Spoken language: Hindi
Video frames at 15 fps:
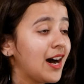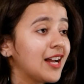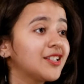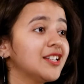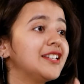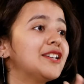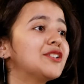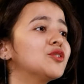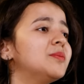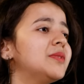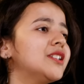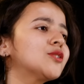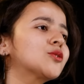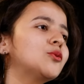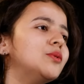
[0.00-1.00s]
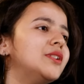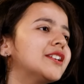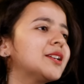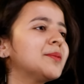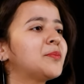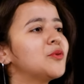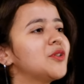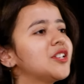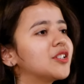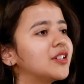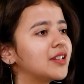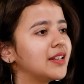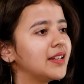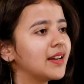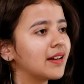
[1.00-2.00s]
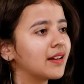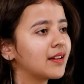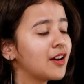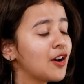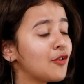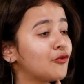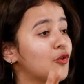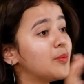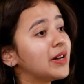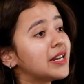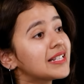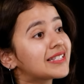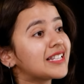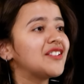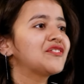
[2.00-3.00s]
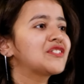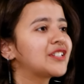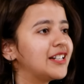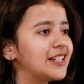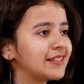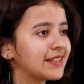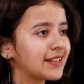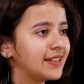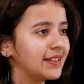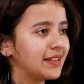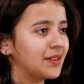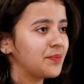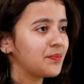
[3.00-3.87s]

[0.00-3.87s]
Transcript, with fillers: अच्छा ये जो मेरी स्कूलिंग की पूरी जर्नी है वो मैंने सेल्फ स्टडी से किया है